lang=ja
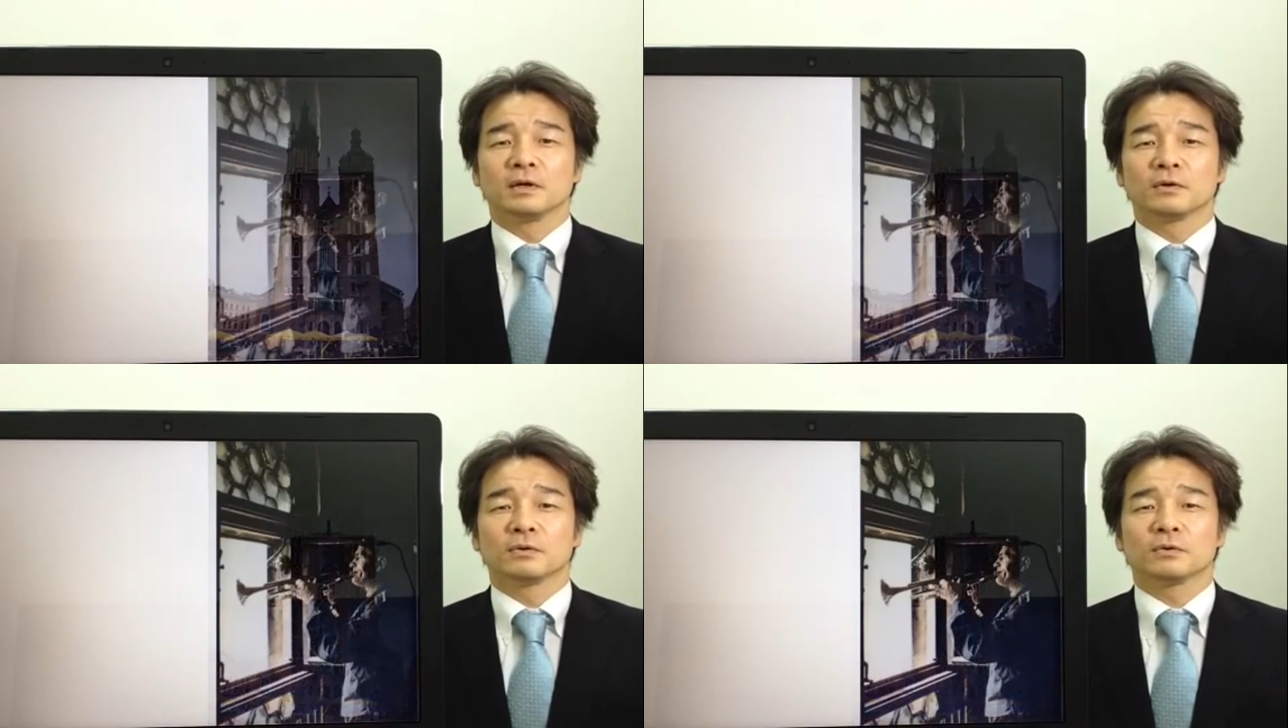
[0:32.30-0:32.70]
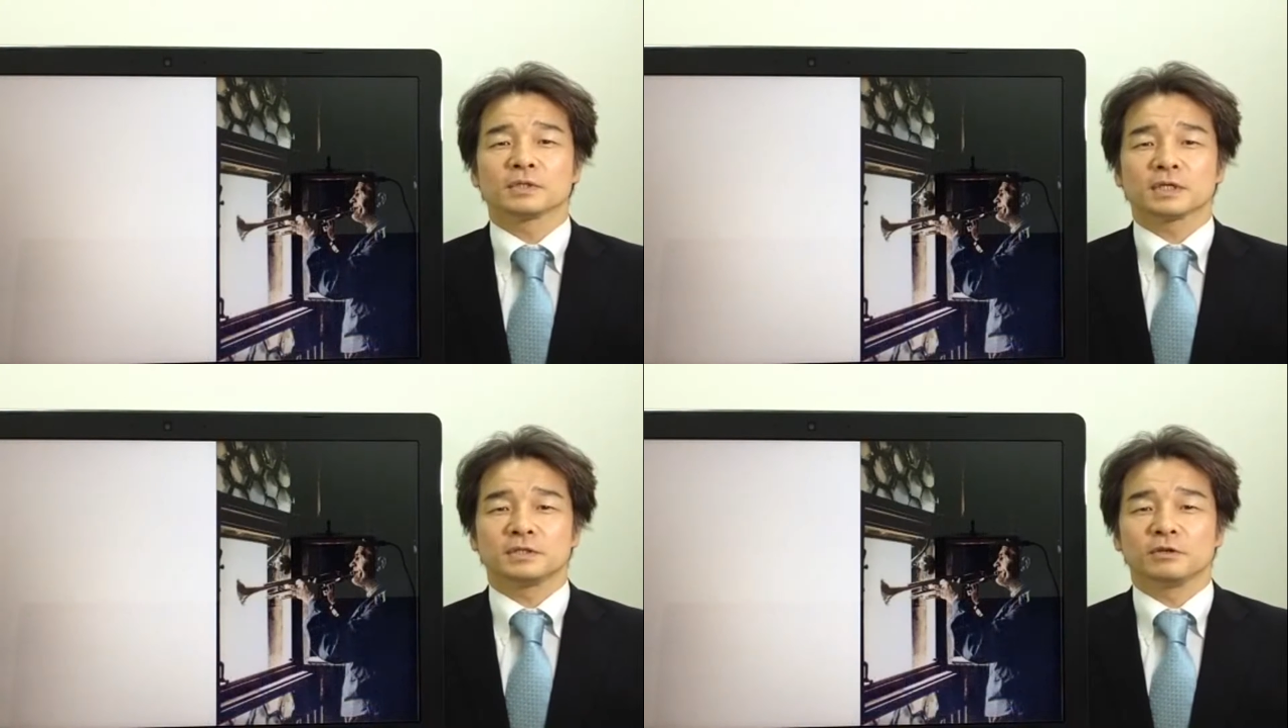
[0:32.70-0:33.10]
この
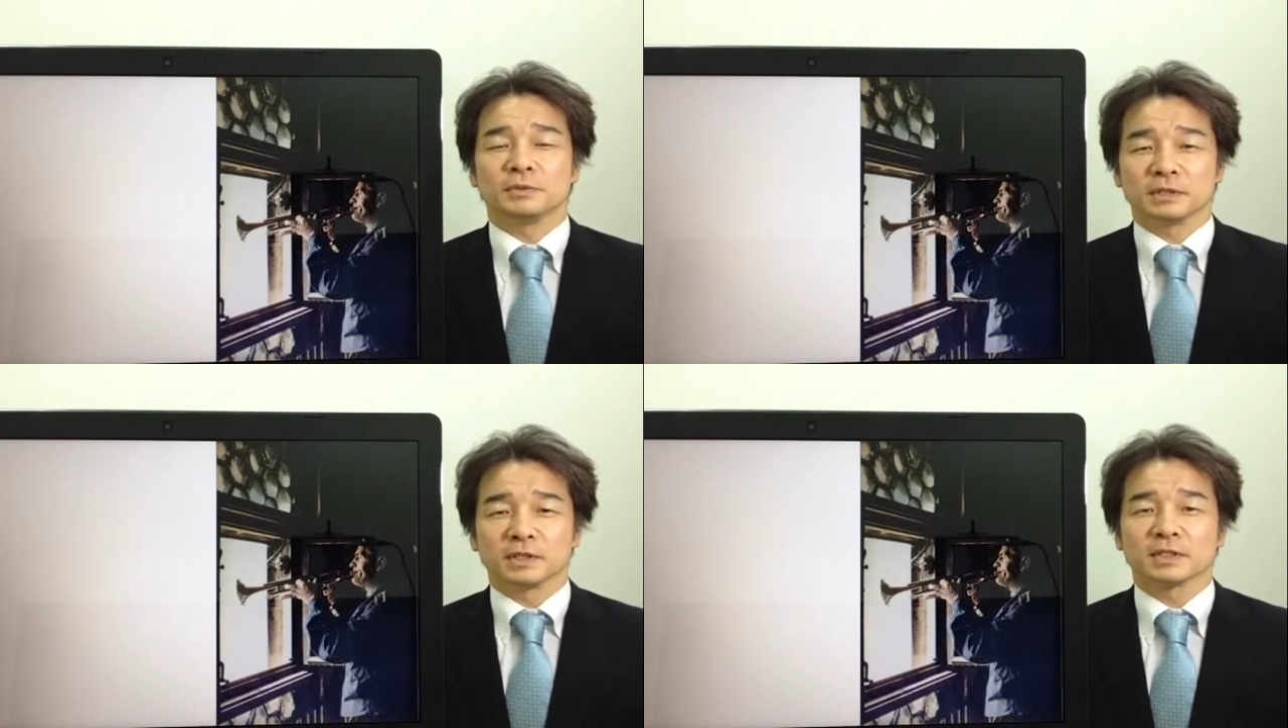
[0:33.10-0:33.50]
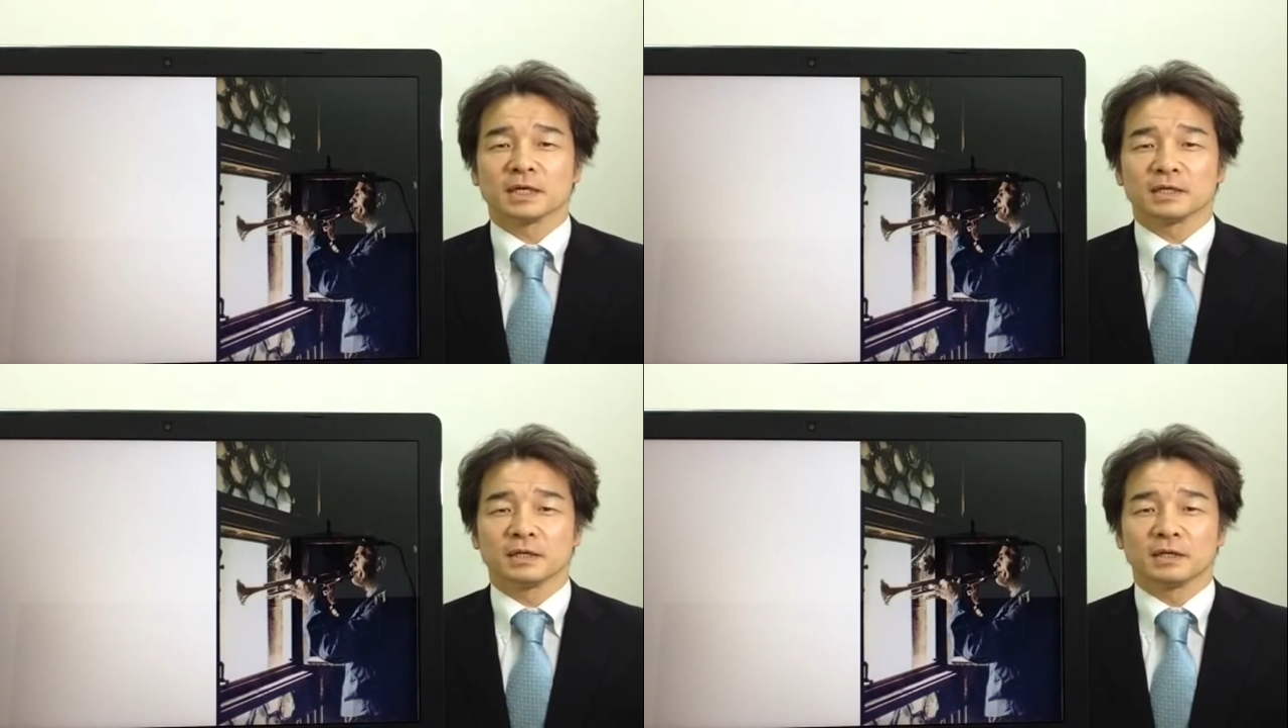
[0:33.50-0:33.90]
写真を見てくださ
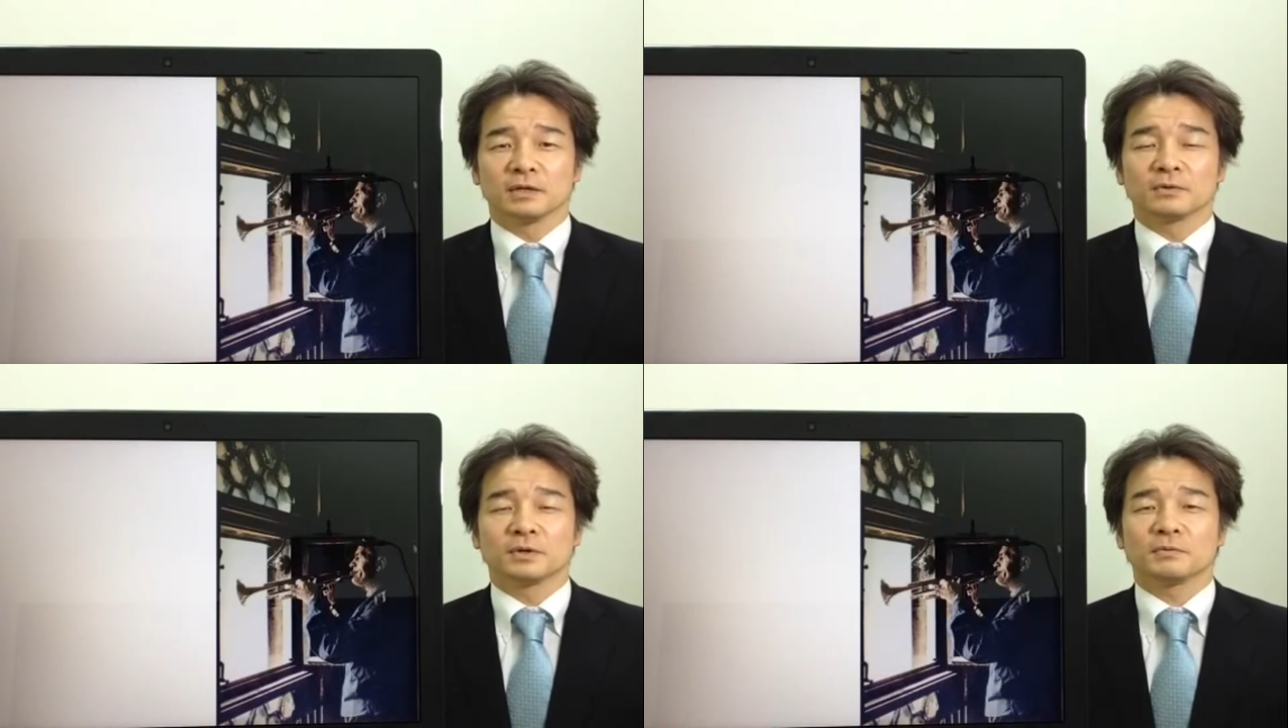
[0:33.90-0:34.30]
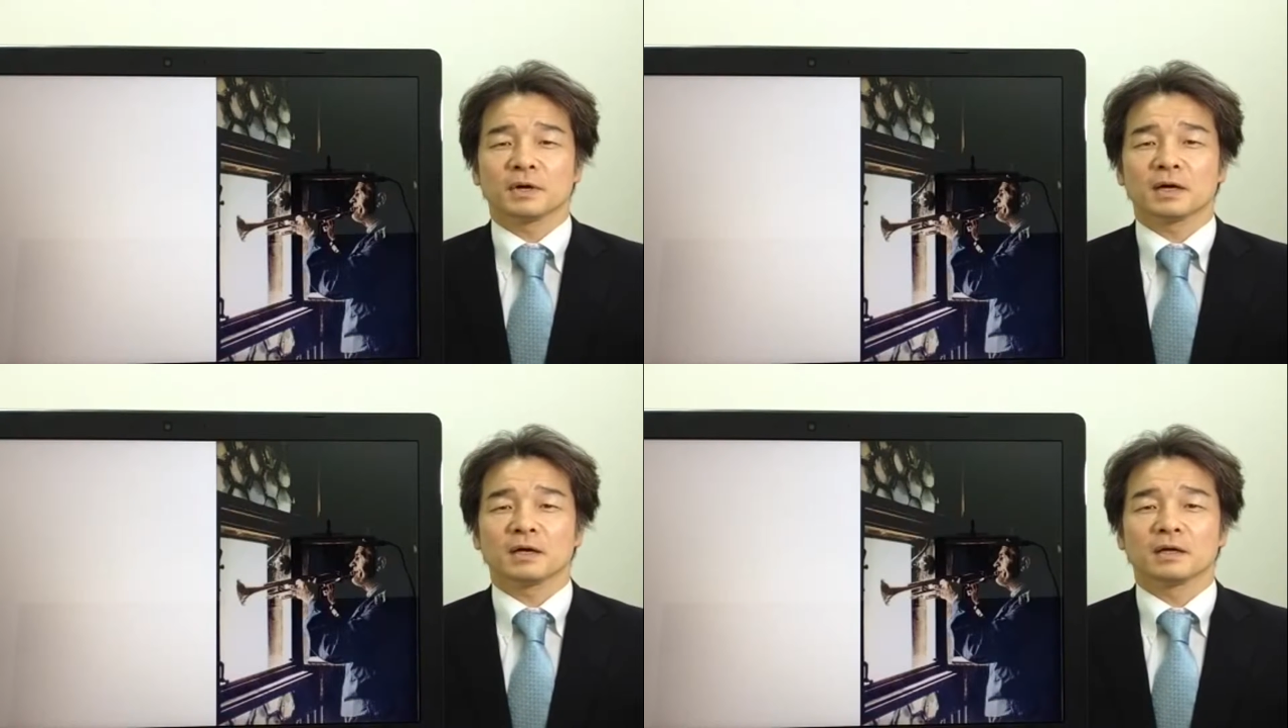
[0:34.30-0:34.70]
いこれ
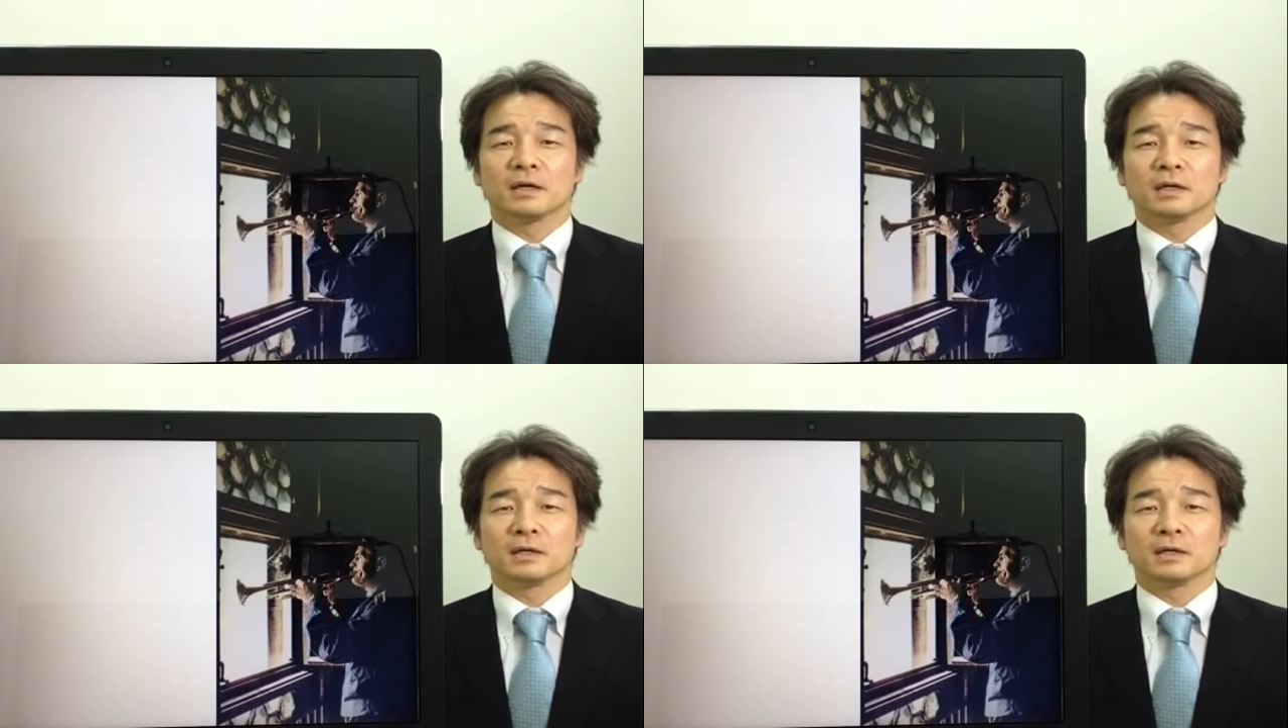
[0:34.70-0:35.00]
は、